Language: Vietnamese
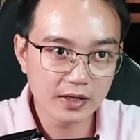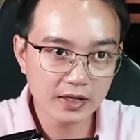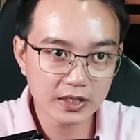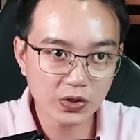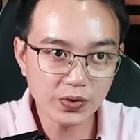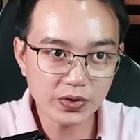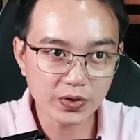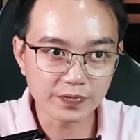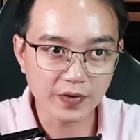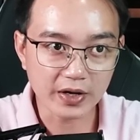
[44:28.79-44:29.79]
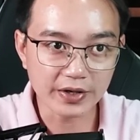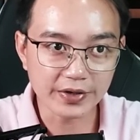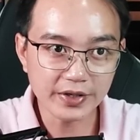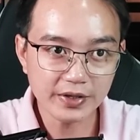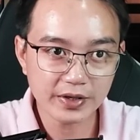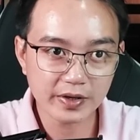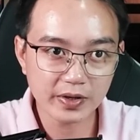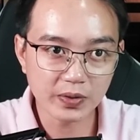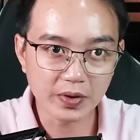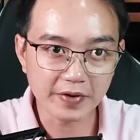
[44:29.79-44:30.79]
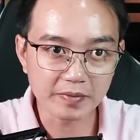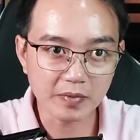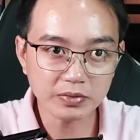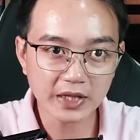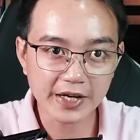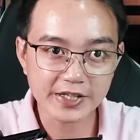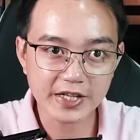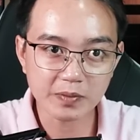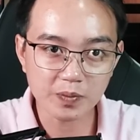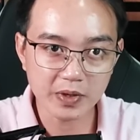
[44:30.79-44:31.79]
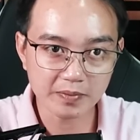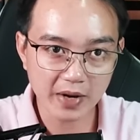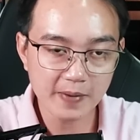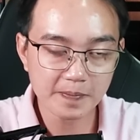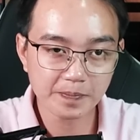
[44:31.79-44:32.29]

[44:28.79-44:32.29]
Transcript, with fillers: Anh cố dùng phần lưỡi lùa phần móng tay sang một bên má,